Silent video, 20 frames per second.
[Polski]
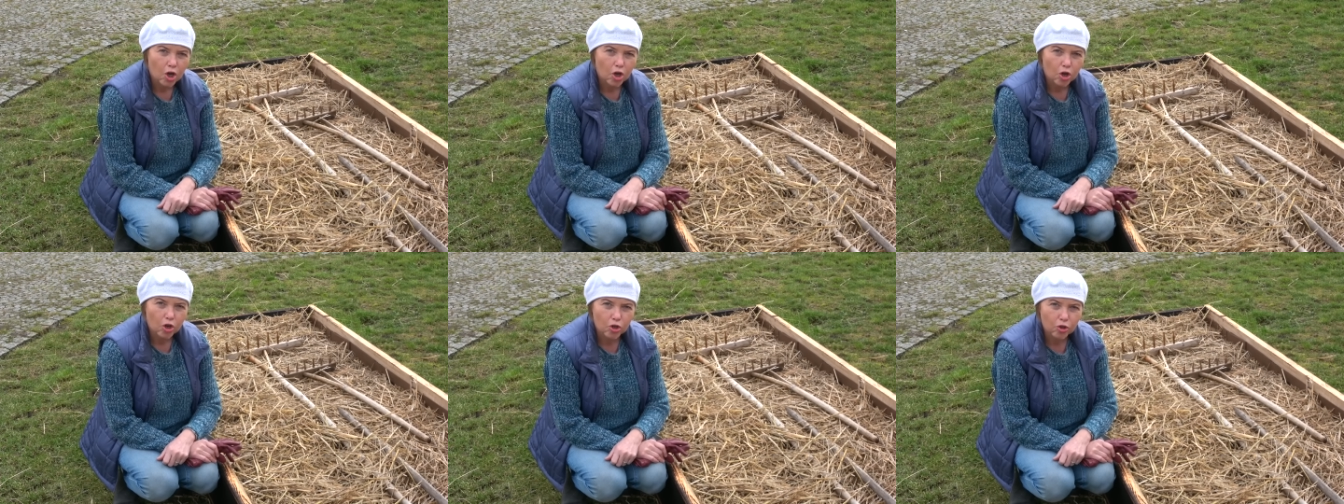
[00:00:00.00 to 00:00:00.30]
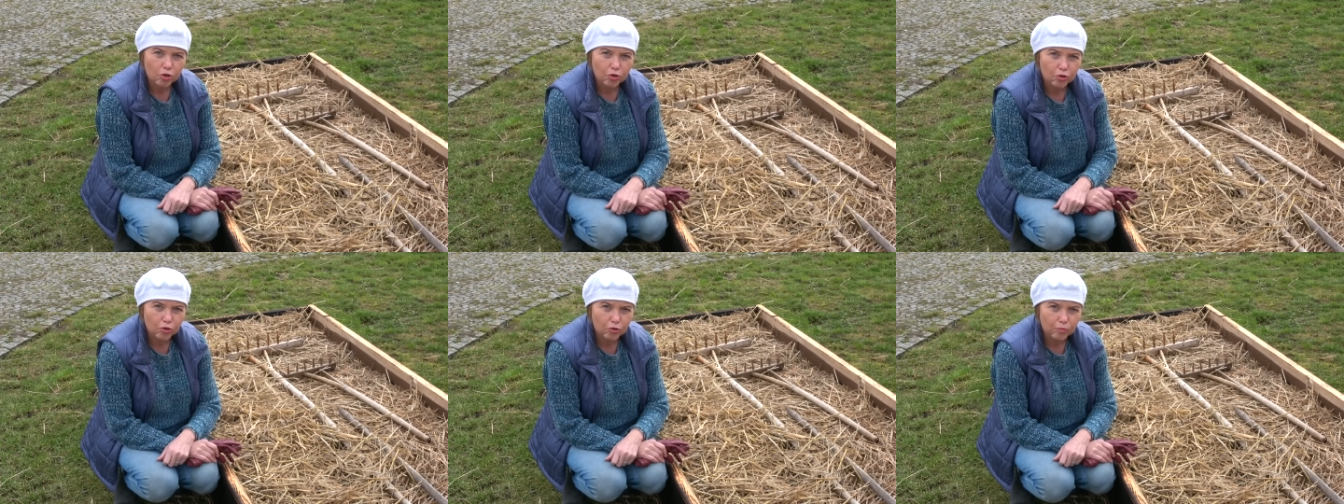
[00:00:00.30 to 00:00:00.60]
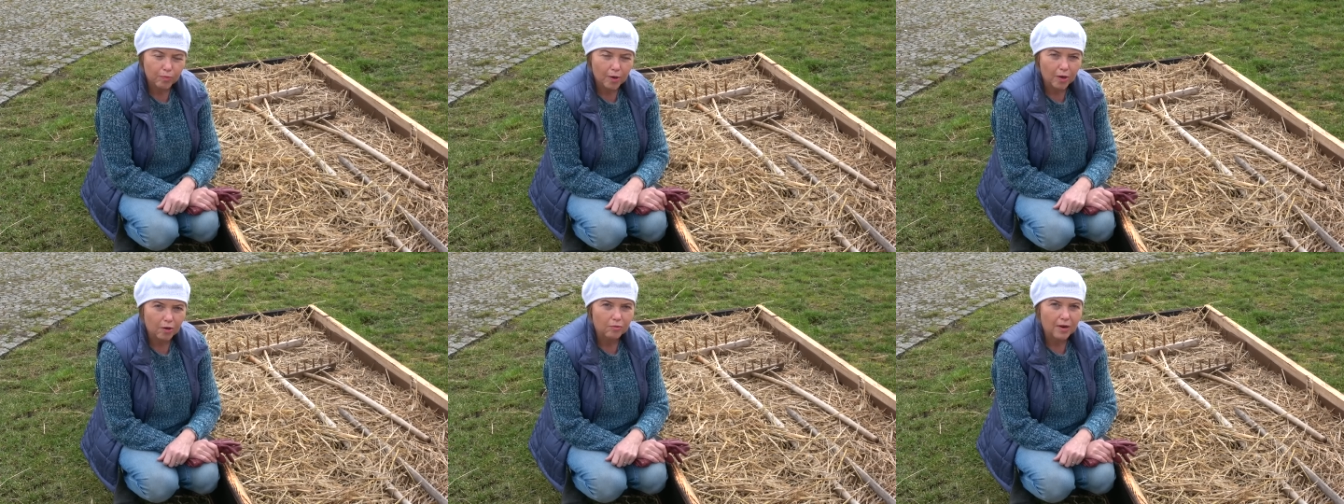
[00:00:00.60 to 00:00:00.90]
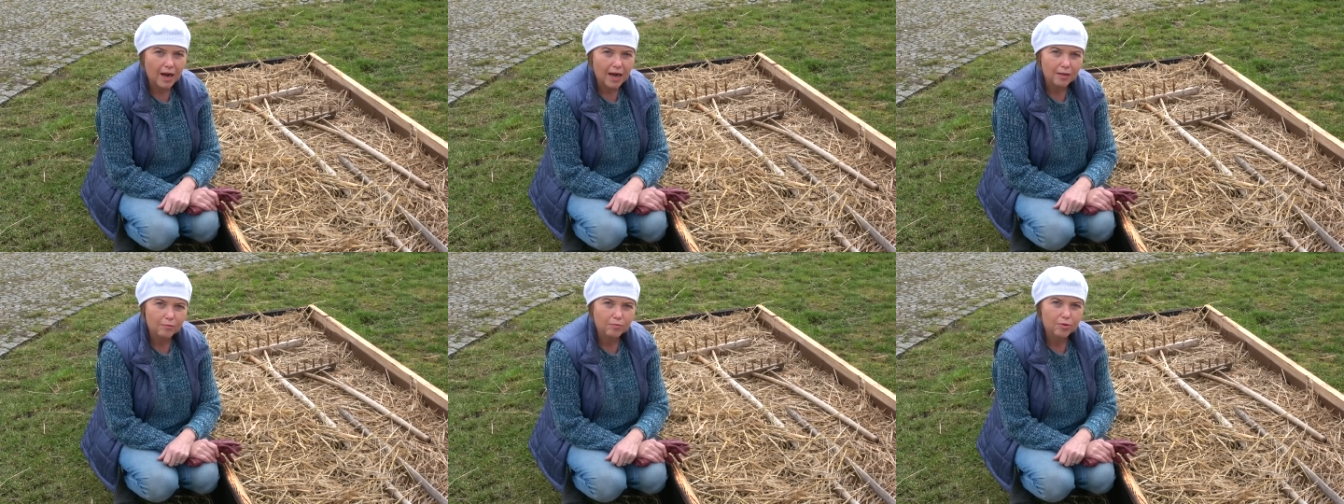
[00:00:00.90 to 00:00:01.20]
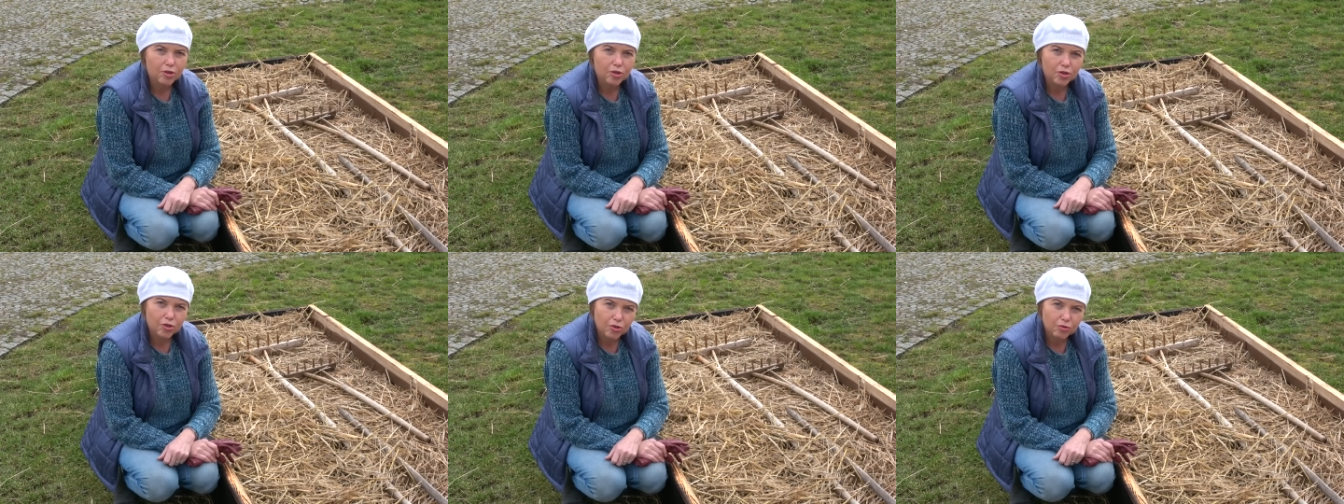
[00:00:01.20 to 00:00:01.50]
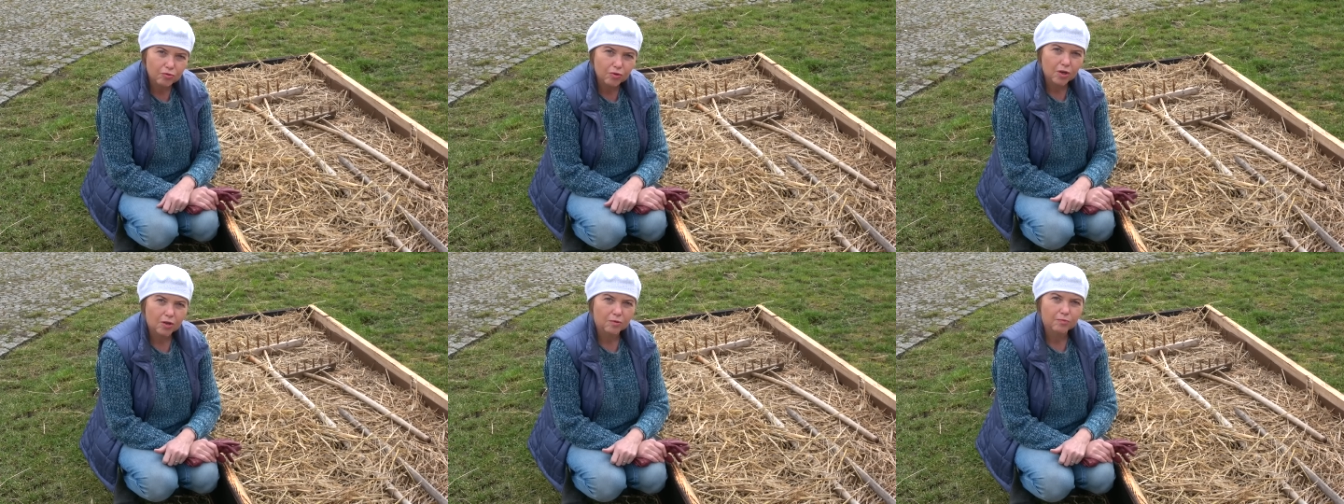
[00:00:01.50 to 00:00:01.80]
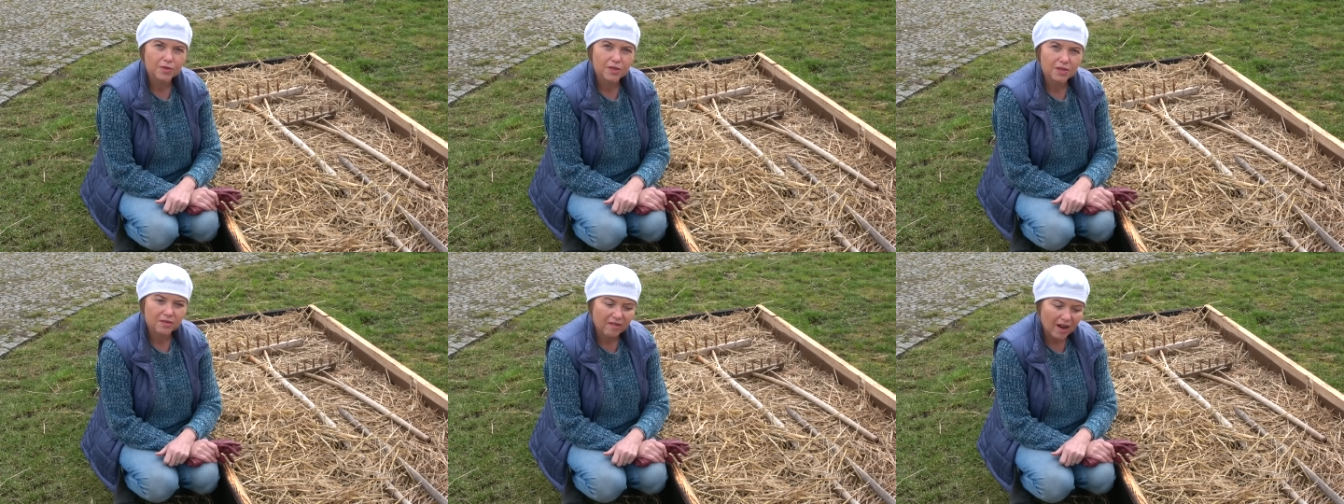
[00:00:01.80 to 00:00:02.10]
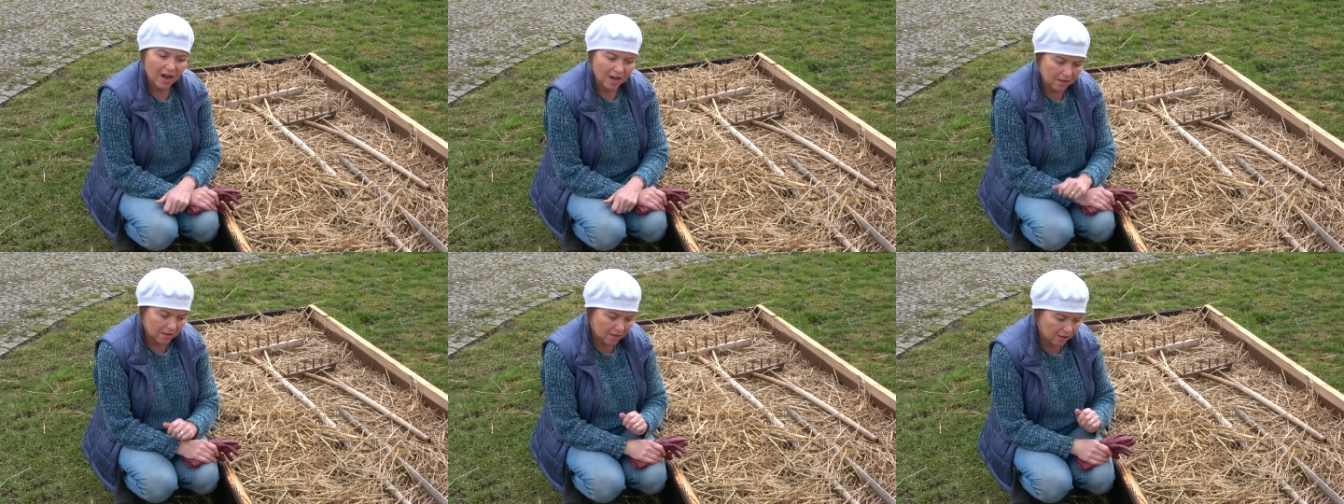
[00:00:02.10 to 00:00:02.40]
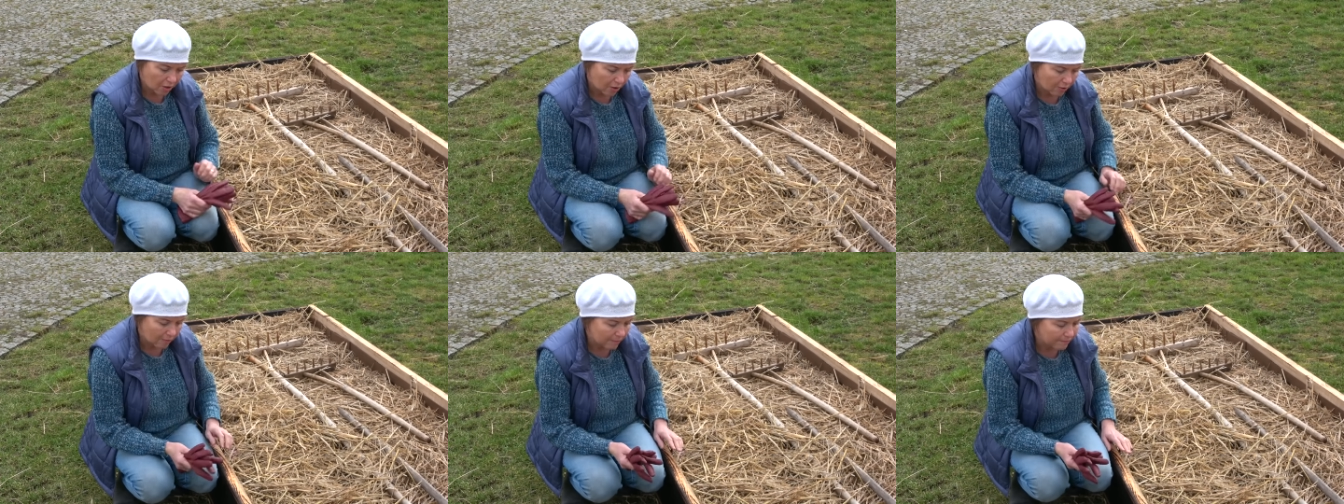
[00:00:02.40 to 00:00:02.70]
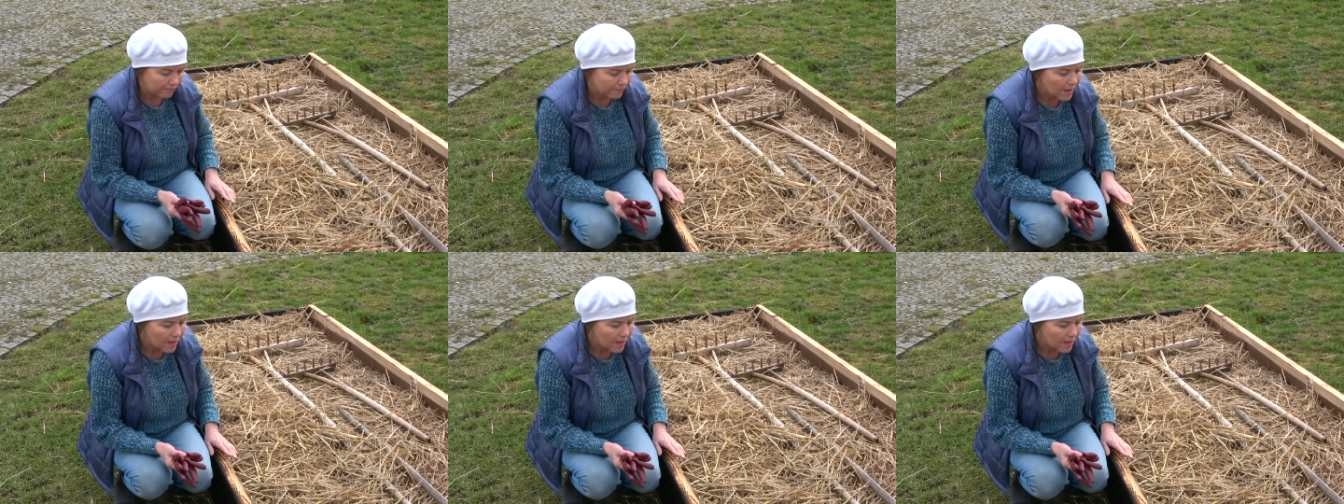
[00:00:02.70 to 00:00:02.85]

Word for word: grubą albo ściółką zwartą.